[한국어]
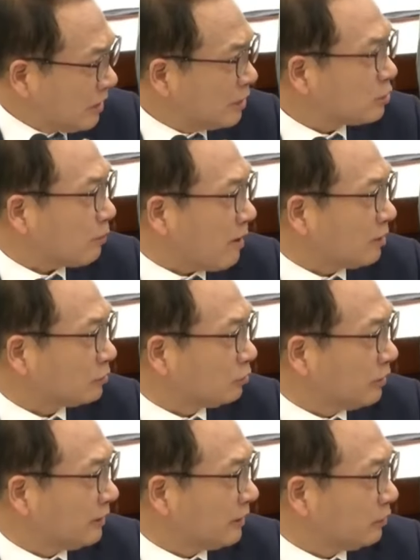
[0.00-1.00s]
계속
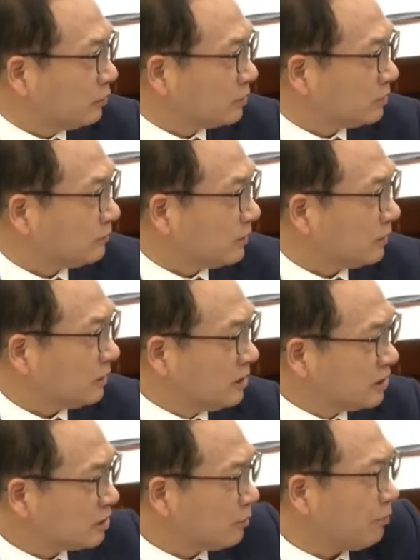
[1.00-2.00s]
방송을 해대고 있습니다.
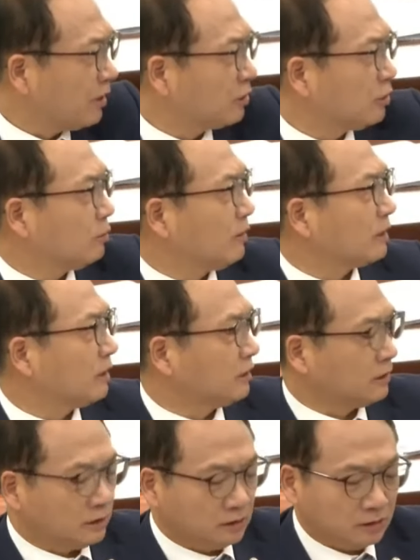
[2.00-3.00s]

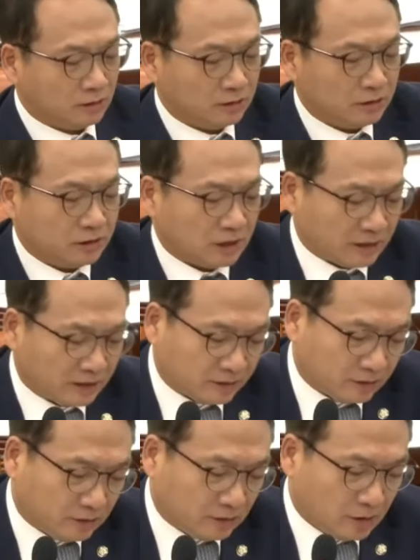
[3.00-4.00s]
1.8km밖에 떨어지지
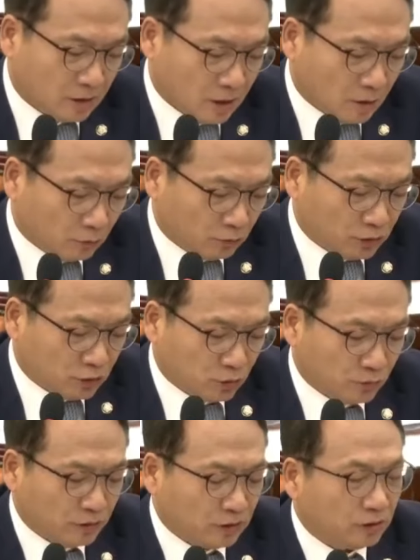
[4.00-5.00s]
않아서 우리
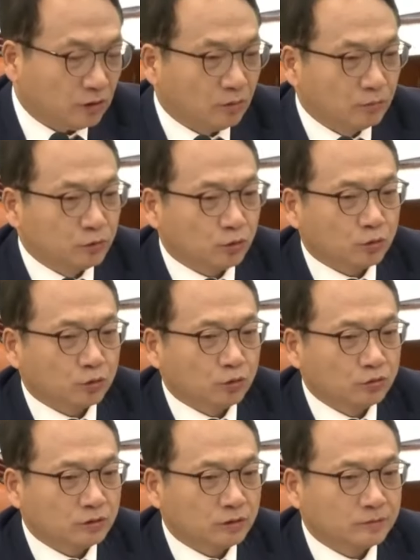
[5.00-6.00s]
주민들이 너무도
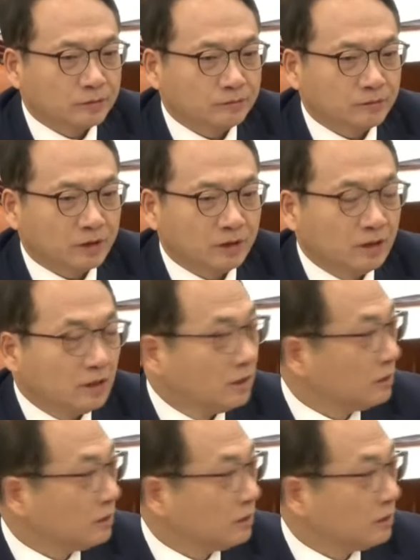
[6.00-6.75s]
고통스럽습니다.